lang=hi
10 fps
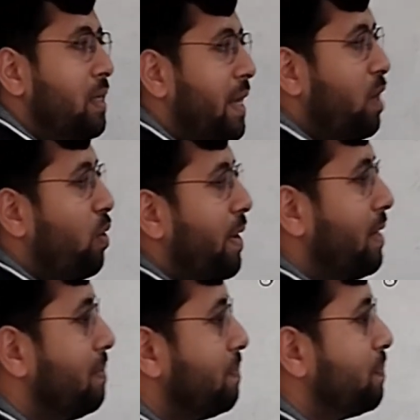ठीक हो गया
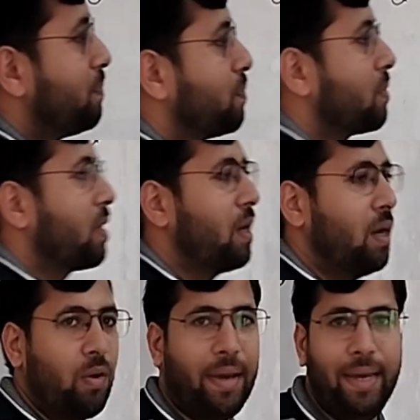
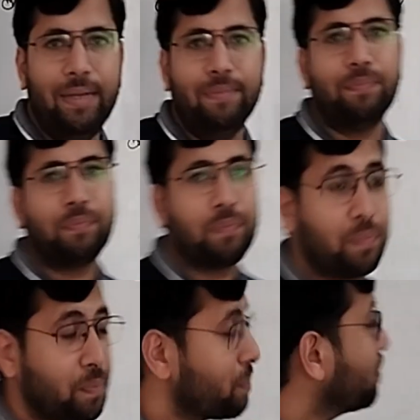ओके
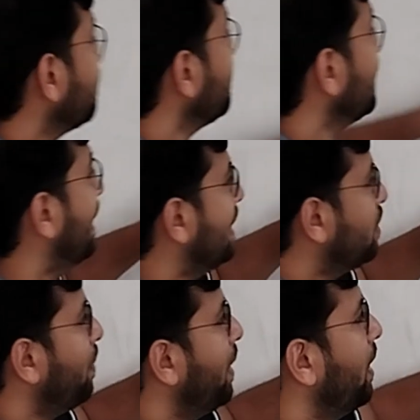
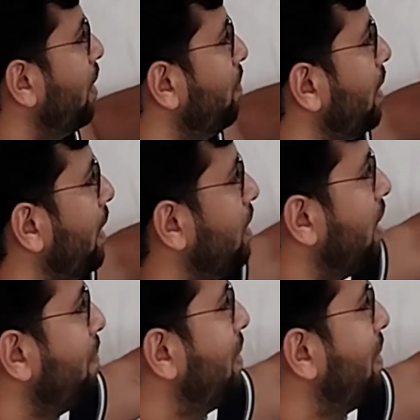इसमें अब इनके